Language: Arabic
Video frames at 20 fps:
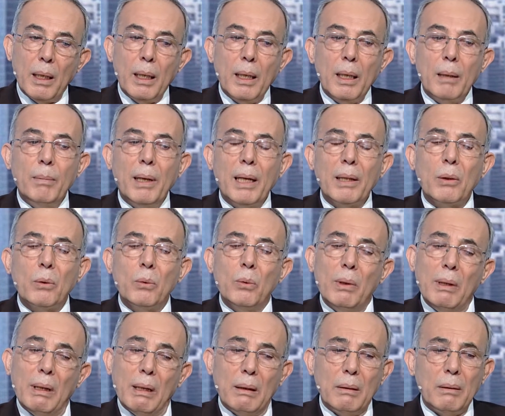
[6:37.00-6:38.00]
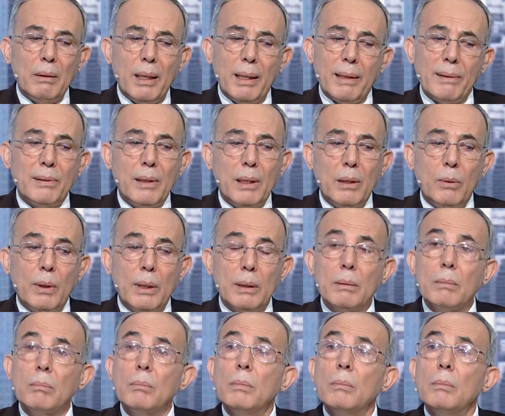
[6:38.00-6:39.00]
البعض يقول لا ثلاث سنوات
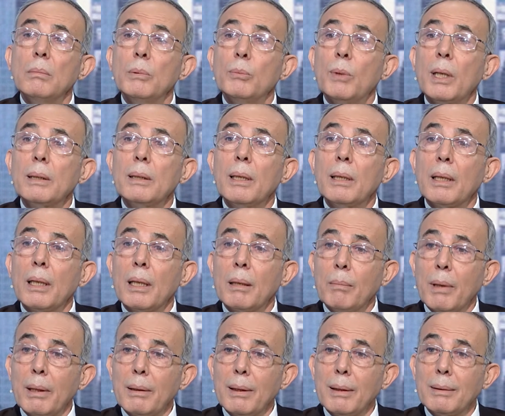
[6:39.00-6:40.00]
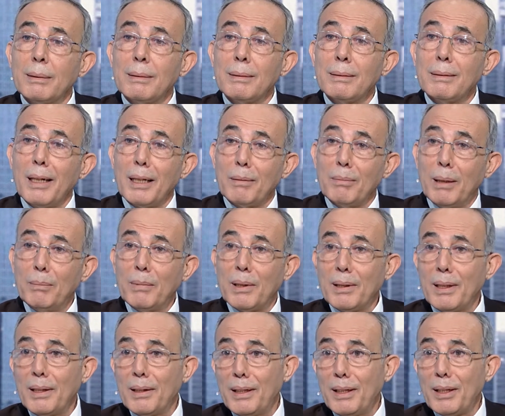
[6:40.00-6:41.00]
بمعدل ثلاث مرات أربع
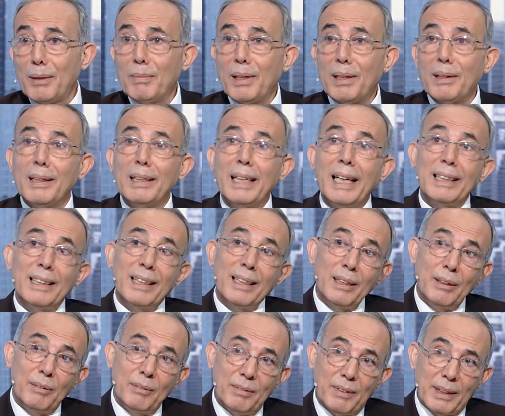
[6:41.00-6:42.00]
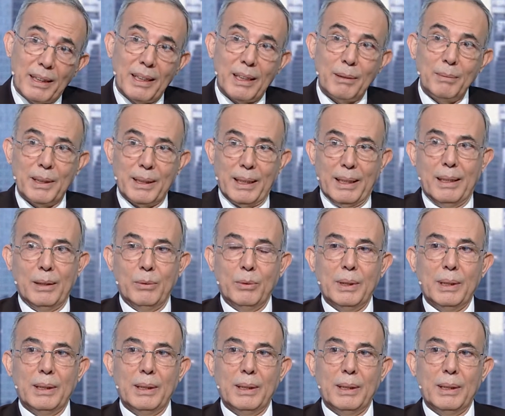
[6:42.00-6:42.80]
مرات ثلاث مرات حتى نفكر بشيء لوزتين